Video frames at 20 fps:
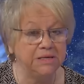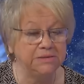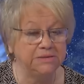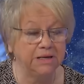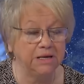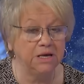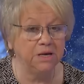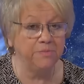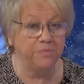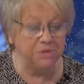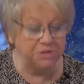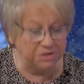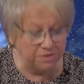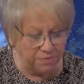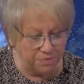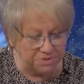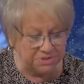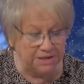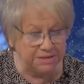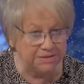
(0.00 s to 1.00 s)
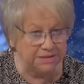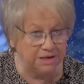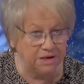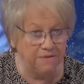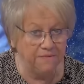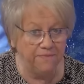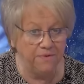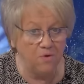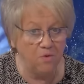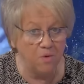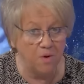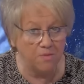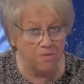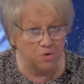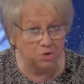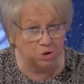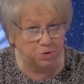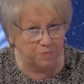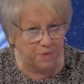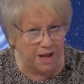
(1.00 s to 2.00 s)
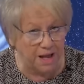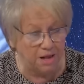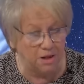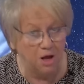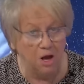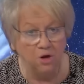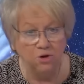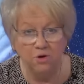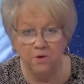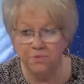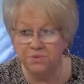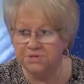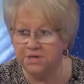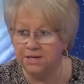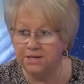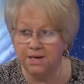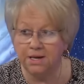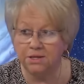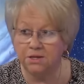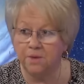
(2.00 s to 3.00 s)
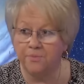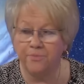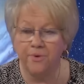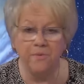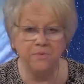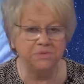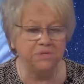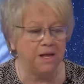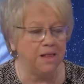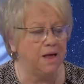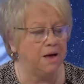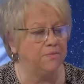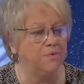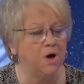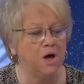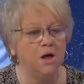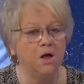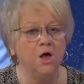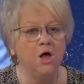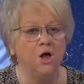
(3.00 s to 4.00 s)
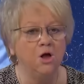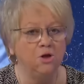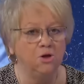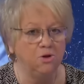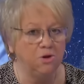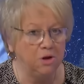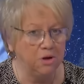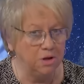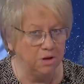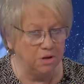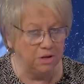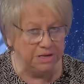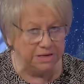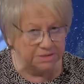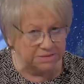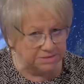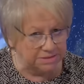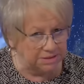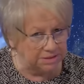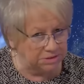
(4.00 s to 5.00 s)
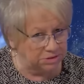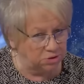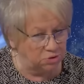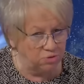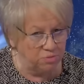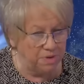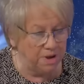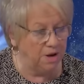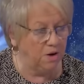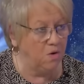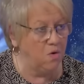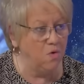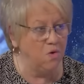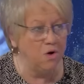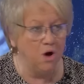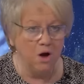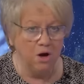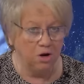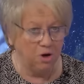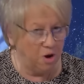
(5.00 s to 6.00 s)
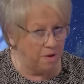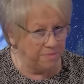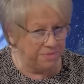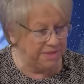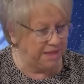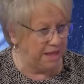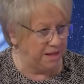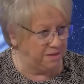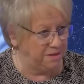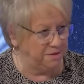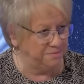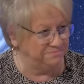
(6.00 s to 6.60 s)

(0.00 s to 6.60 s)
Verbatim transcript: inscrire. Puis si vous vous inscrivez au moment où on parle, ne vous inquiétez pas, vous allez avoir les six numéros comme tels.